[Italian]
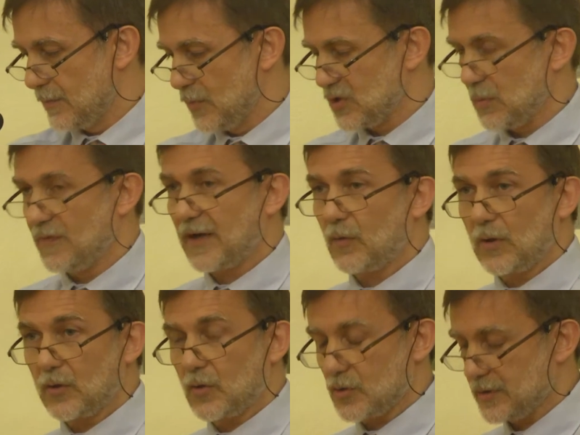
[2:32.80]
possiamo fare
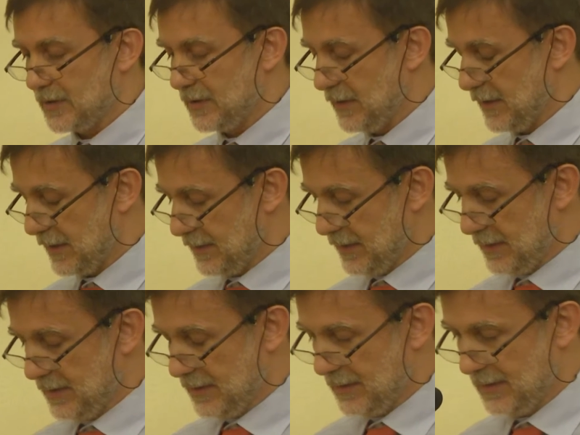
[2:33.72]
qualcosa di,
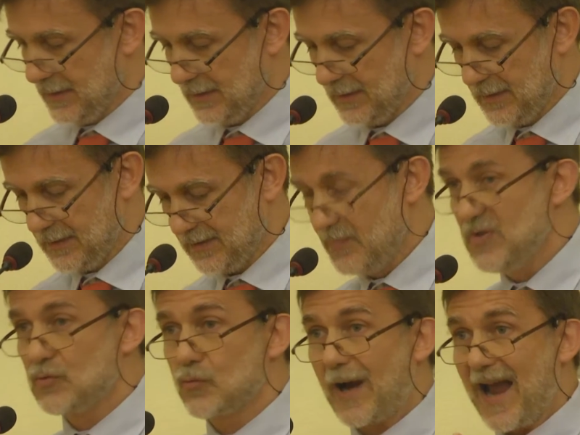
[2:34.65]
di, di, di
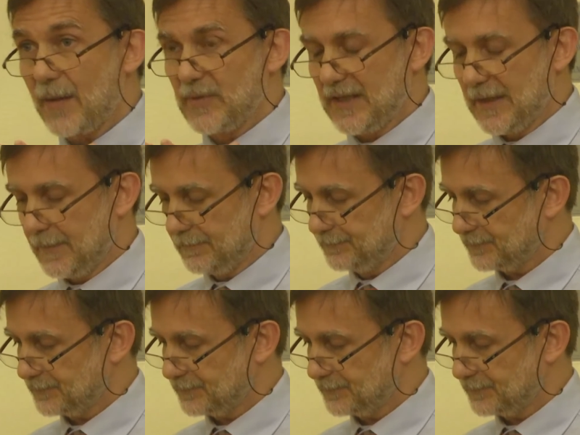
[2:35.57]
misurabile.